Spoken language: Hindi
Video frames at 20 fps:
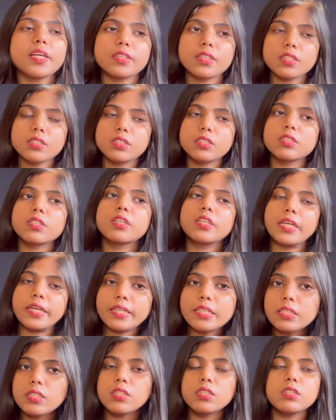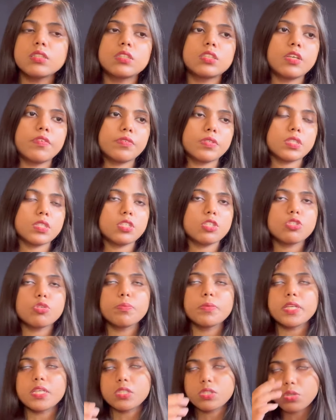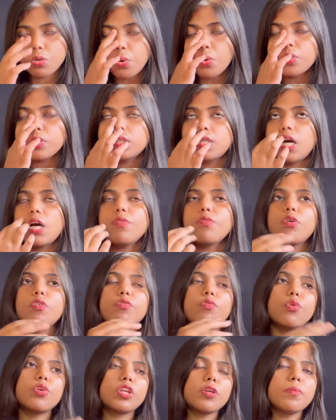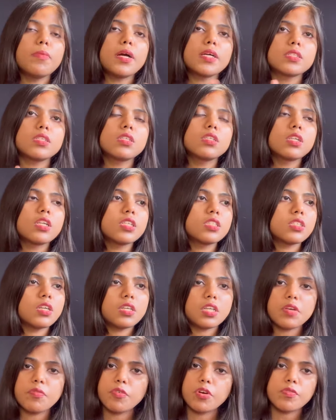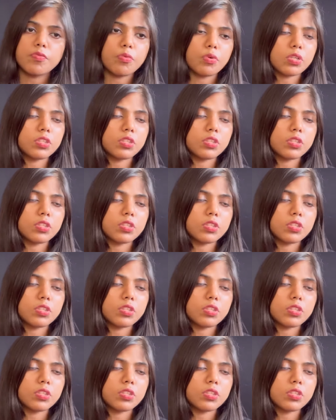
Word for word: क्या क्या चीज़ें करी थी जिसकी वजह से जो मेरा स्कोर था वो फोर्टी मार्क्स से इंक्रीज करके वन